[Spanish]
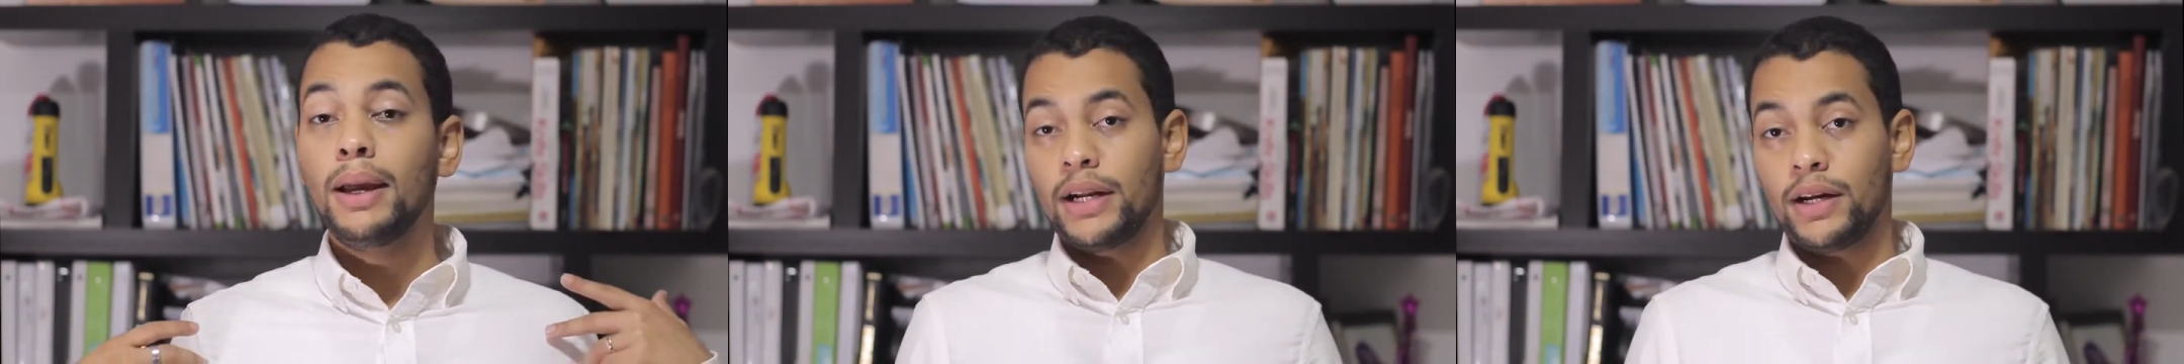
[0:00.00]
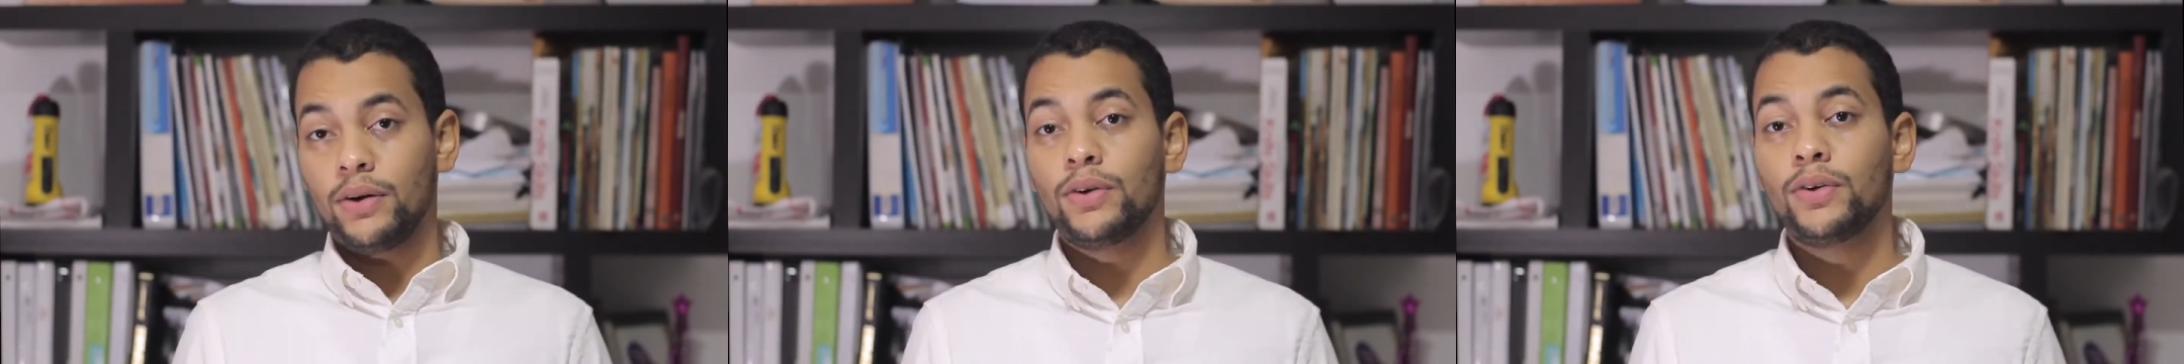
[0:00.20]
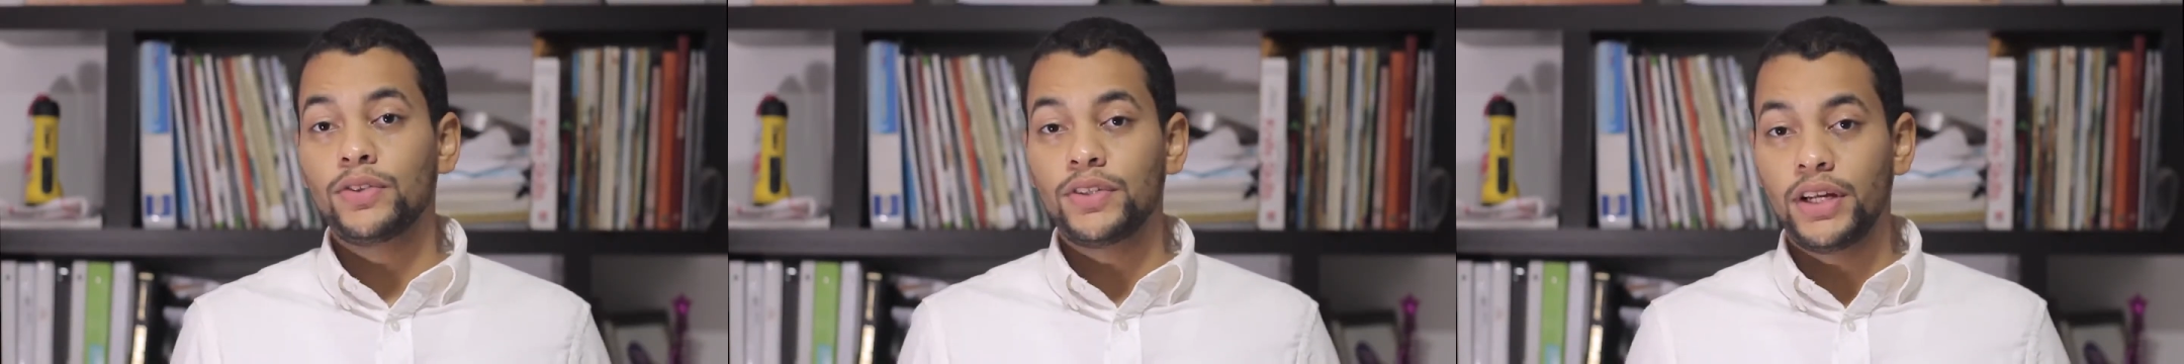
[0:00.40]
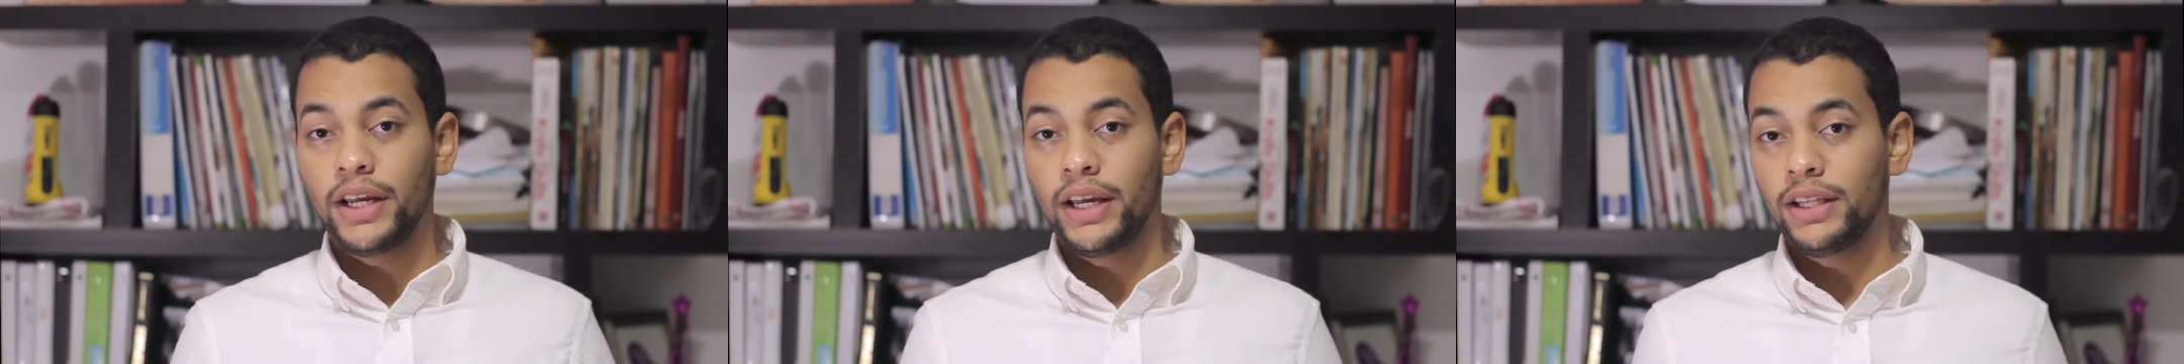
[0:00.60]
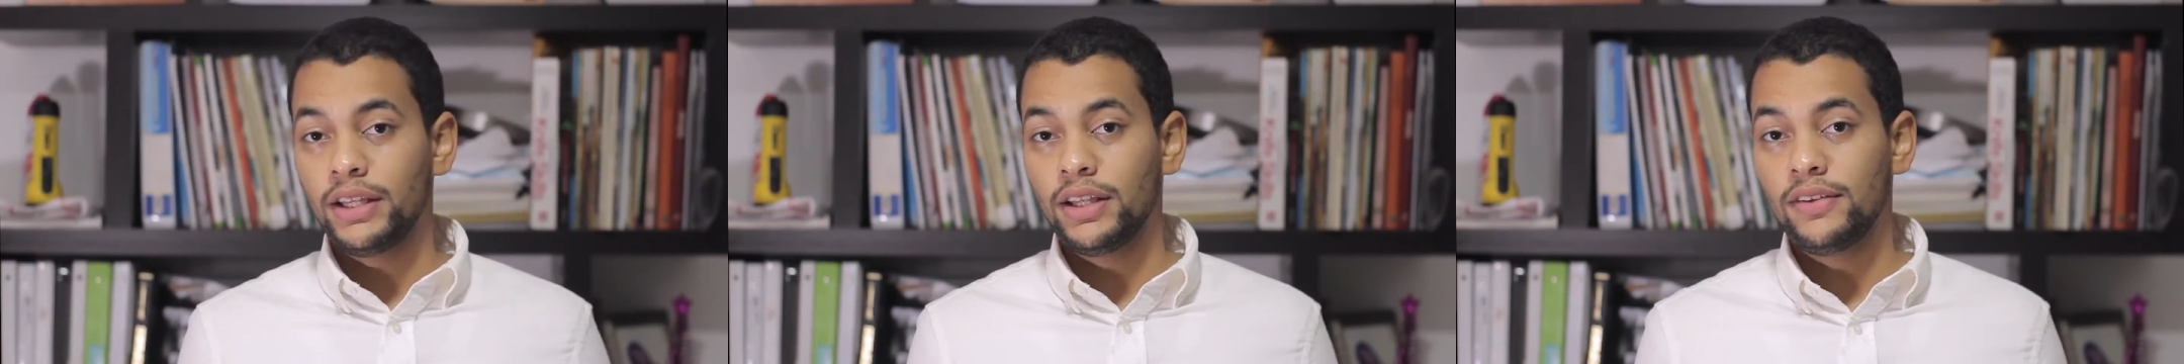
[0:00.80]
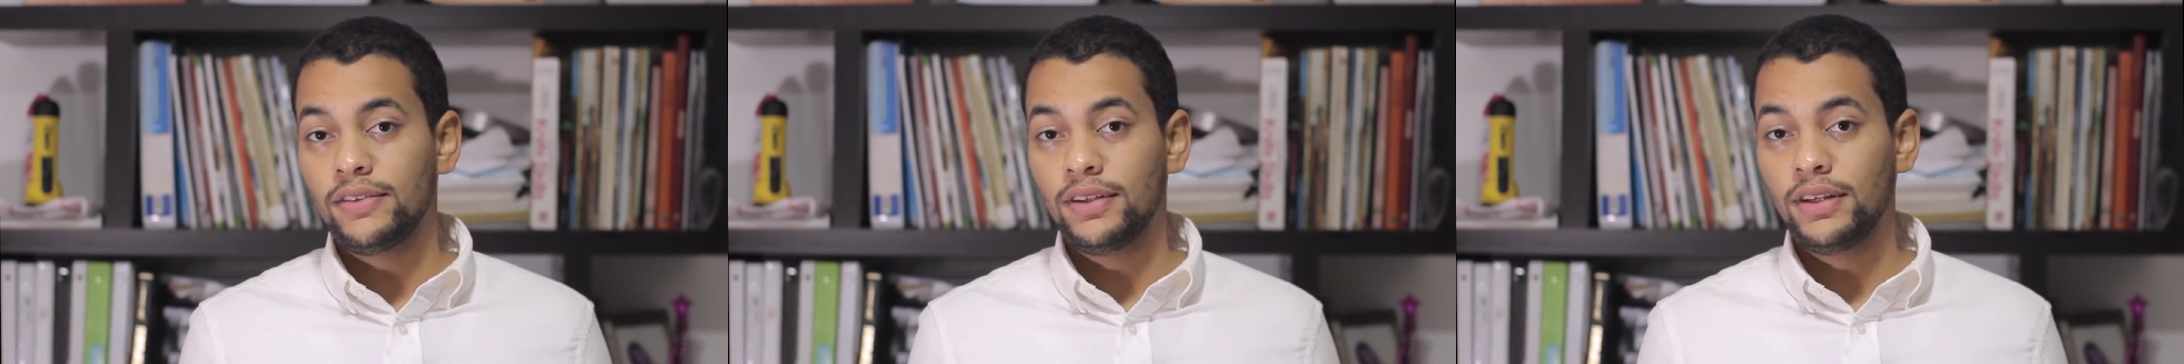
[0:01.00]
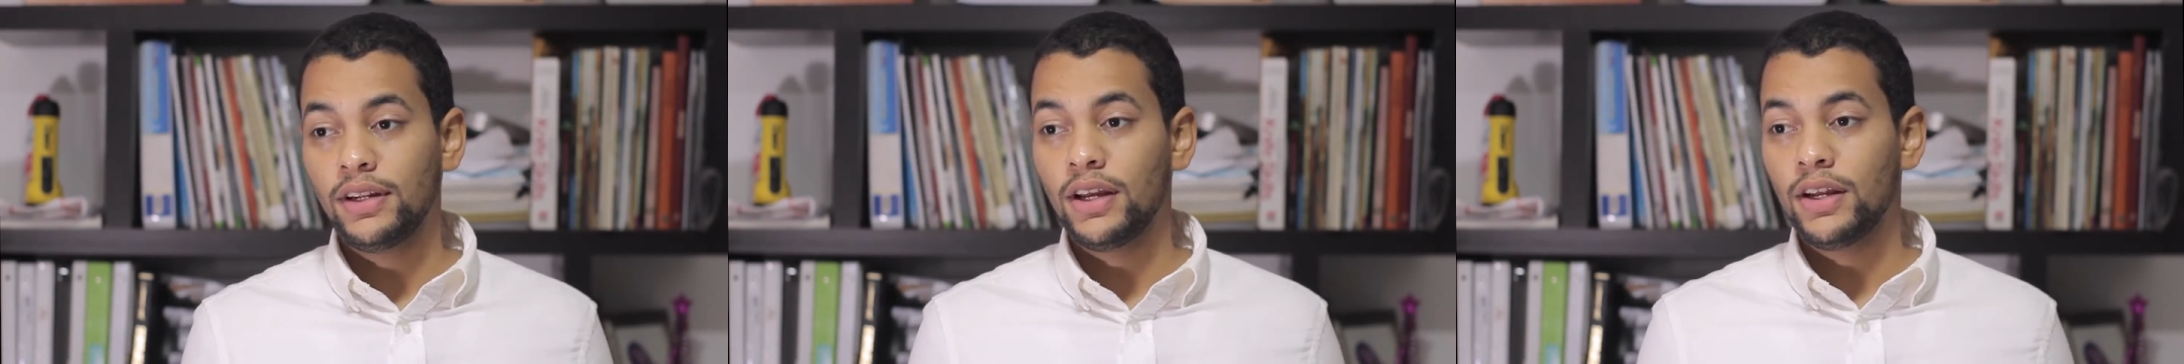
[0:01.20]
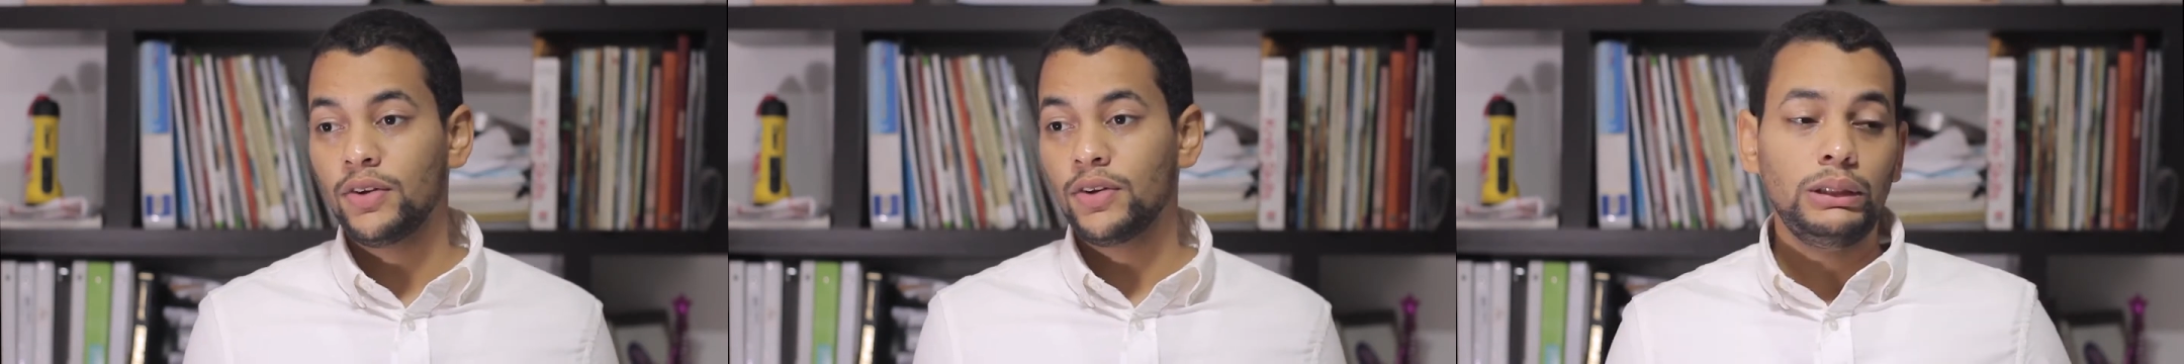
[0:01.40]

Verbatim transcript: para conocer gente de cine.